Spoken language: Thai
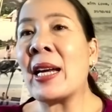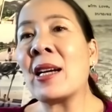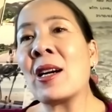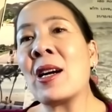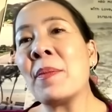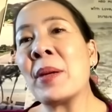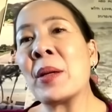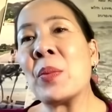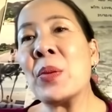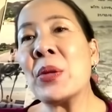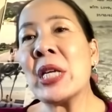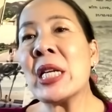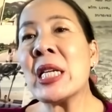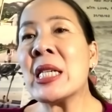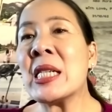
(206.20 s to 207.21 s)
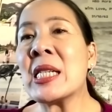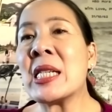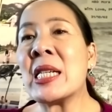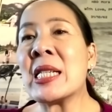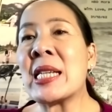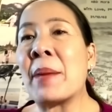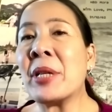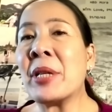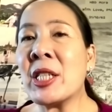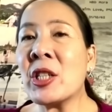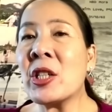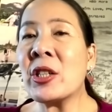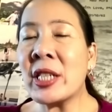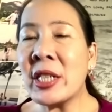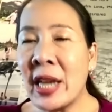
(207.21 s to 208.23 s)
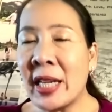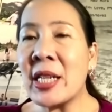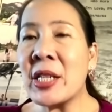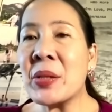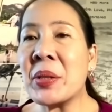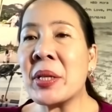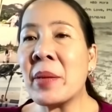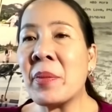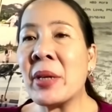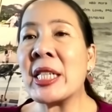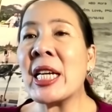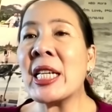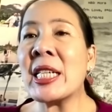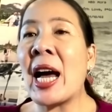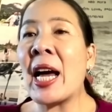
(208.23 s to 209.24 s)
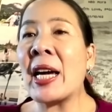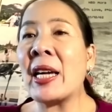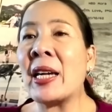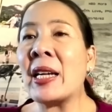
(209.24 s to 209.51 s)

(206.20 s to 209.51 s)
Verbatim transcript: แล้วก็เป็นผู้ที่ถือสินทรัพย์ดิจิทัลที่ใหญ่ที่สุดในประเทศไทย